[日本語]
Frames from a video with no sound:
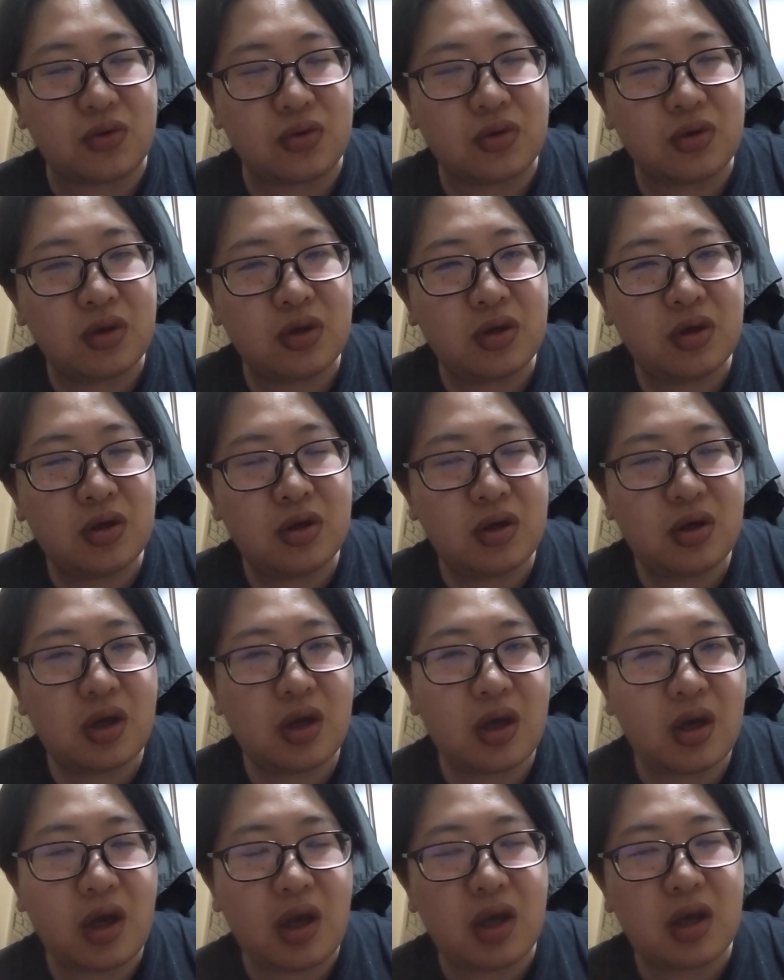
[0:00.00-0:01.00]
う
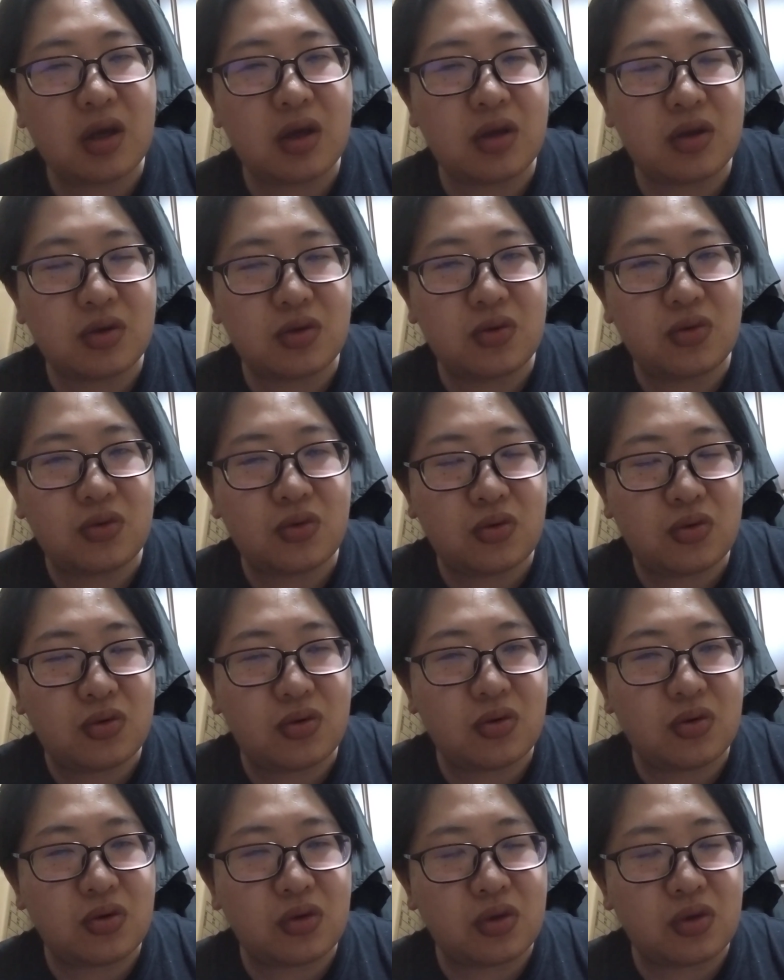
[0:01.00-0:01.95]
その